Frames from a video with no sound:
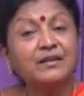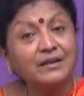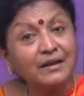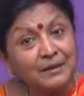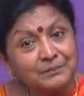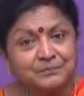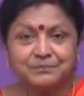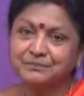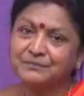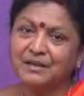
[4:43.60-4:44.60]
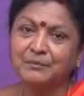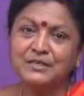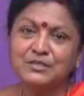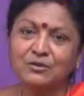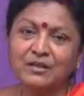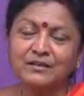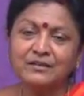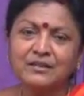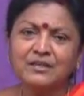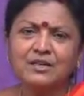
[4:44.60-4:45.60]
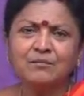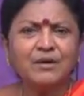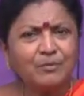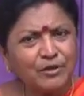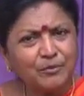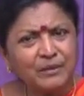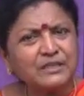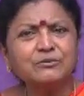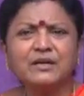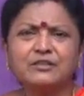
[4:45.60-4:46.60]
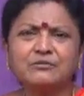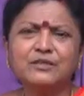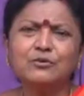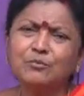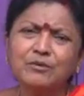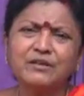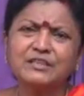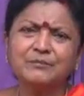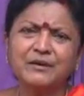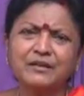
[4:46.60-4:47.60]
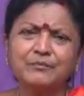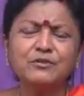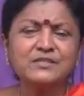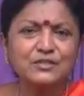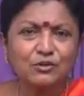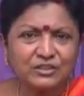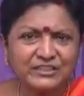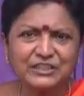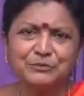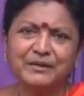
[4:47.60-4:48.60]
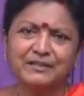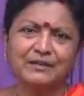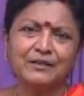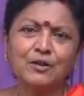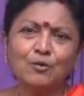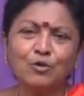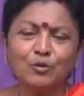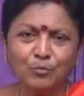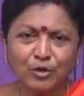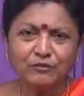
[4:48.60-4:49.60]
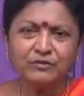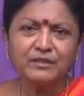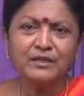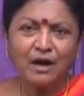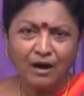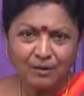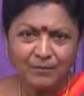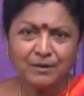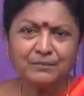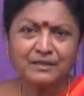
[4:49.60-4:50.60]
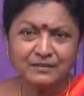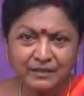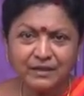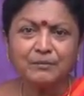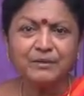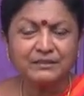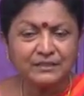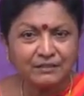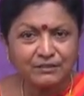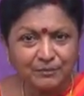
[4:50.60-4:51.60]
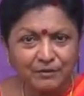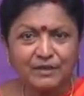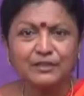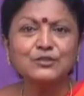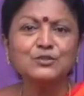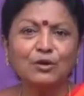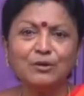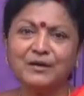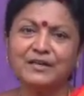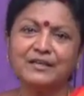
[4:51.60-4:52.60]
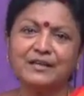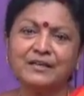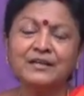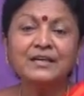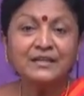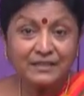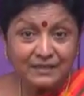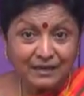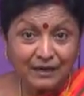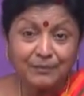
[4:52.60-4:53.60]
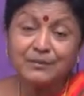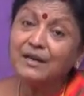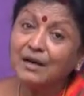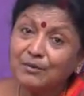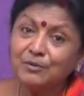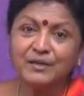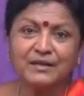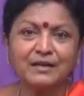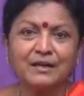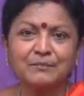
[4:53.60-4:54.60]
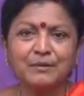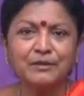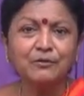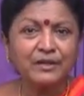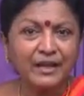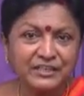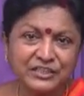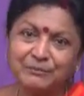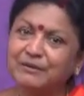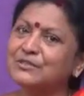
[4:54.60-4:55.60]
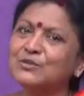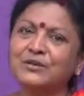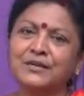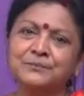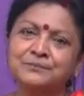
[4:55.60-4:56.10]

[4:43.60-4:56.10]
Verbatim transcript: இருக்கலாம் அப்படின்னு சொல்கிறாரு மறுபடியும் பக்கத்து வீடு எடுத்து வீட்டுக்கு ரொம்ப வருத்தமாக இருக்குது பிகாஸ் இஸ் நாட் ஜட்மெண்டல் ஒரு முடிவு ஆமாம் இதுதான் அப்படின்னு திட்டவட்டமாக அவர் எதையும் சொல்ல மாட்டேங்கிறாரு இருக்கலாம் இல்லாமலும் இருக்கலாம் அப்படின்னு ஒரு ஹேஷியமாகவே சொல்கிறார்